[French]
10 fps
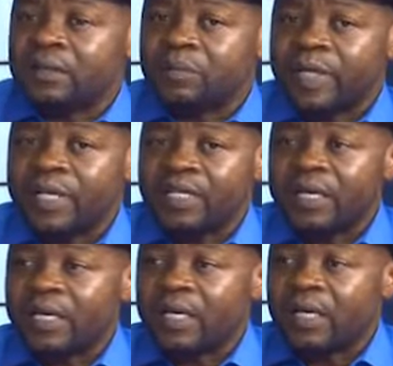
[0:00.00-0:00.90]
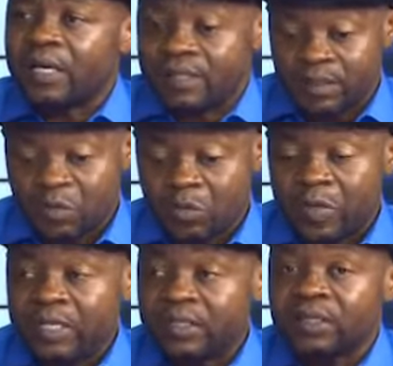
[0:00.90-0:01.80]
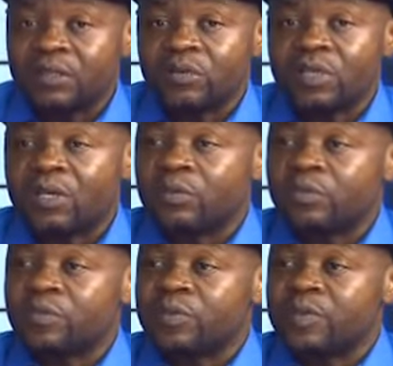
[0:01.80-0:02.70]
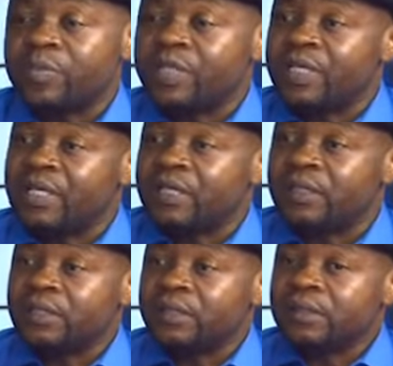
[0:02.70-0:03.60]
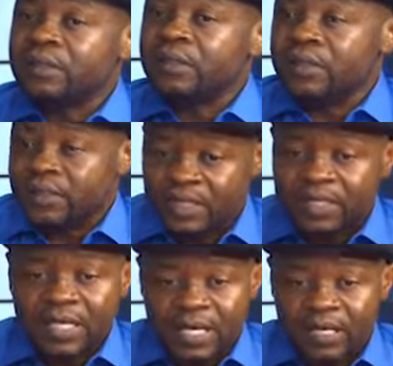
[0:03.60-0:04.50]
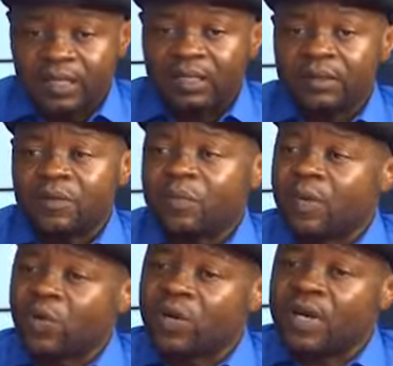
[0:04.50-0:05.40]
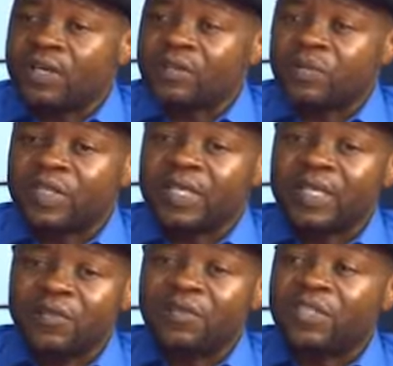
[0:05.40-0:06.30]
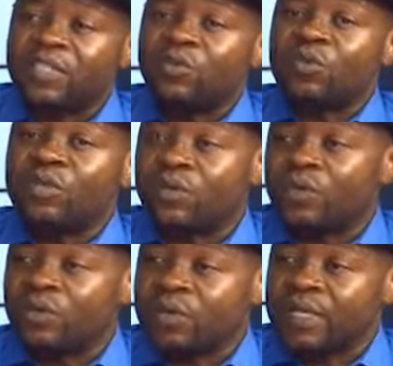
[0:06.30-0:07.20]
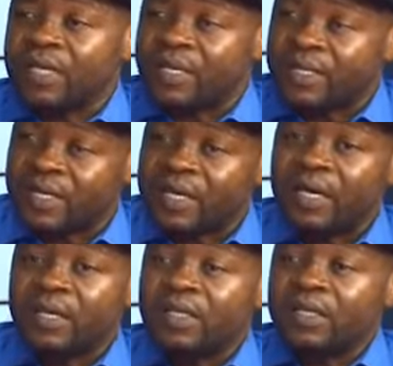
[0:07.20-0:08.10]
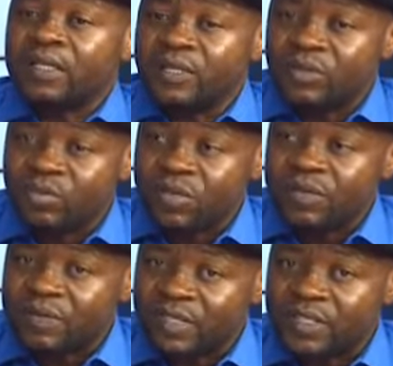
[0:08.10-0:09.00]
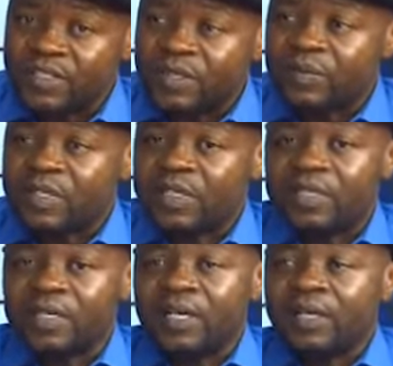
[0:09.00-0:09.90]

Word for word: prêtent à, ces moments ici, nous allons nous plier. Si c'est ça, et l'occasion peut-être d'inviter tous les Congolais d'être là, de suivre les chefs de l'État,